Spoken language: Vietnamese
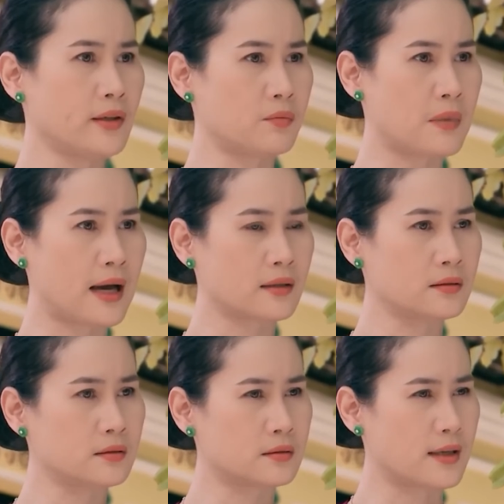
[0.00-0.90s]
chục bạc
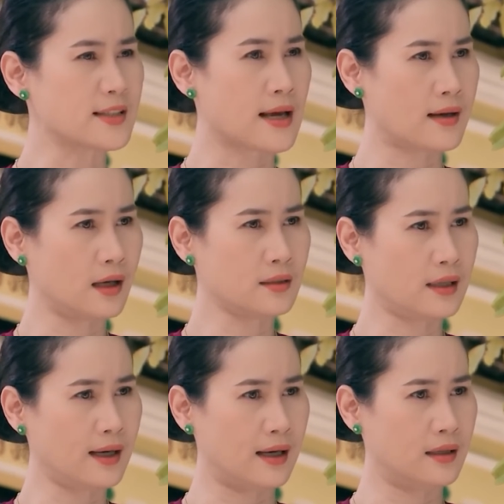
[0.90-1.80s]
Đã xài hết
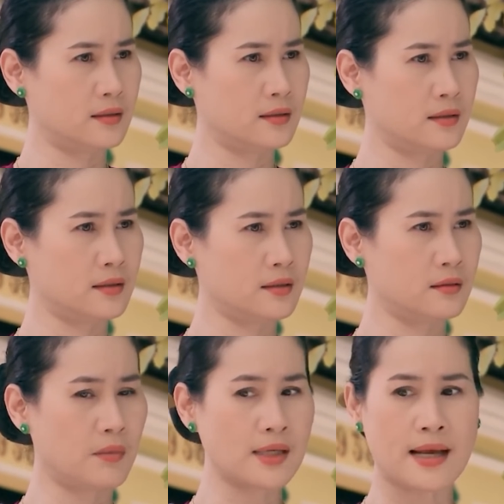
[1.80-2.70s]
rồi ha
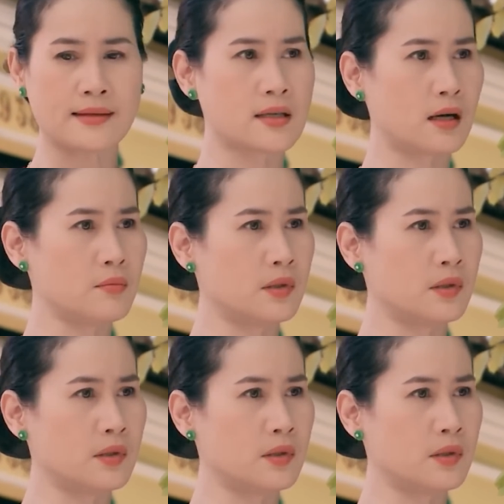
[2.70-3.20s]
Mới sáng sớm